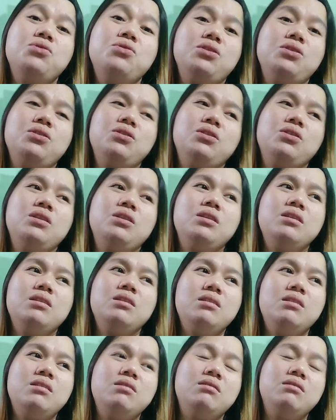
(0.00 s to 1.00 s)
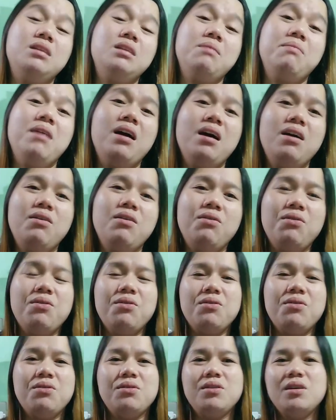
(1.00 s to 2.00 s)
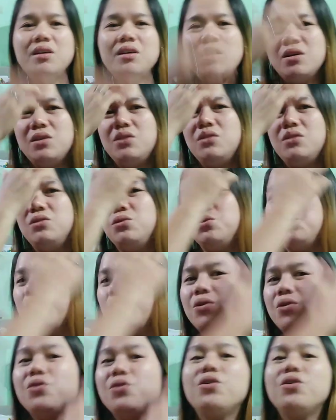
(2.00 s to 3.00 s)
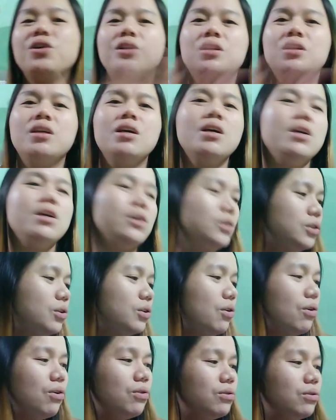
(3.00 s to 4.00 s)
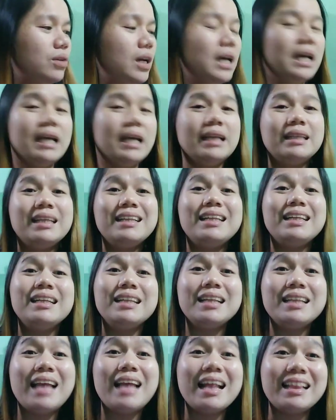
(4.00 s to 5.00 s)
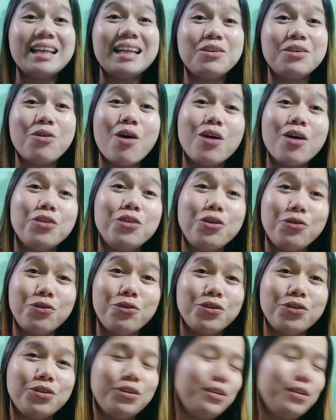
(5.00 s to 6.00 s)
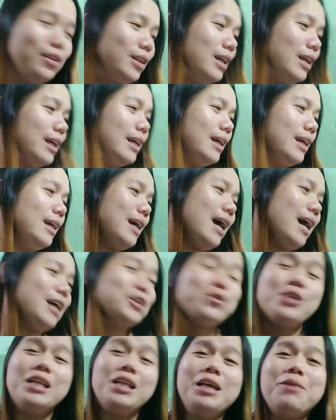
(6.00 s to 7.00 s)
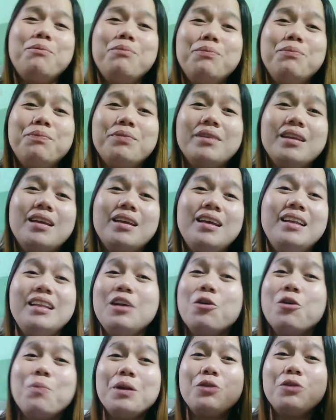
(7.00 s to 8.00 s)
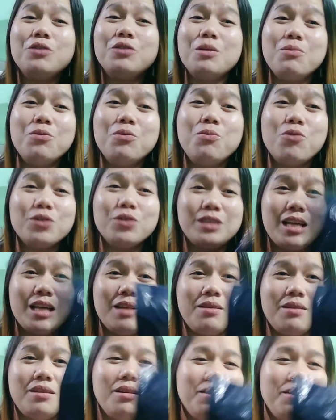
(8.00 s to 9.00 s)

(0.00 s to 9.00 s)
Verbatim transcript: Hindi masayang ang pagod. Diba? Oo. Totoo yun. So, titingnan natin kung ano yun. Actually, hindi ko pa to nabubuksan.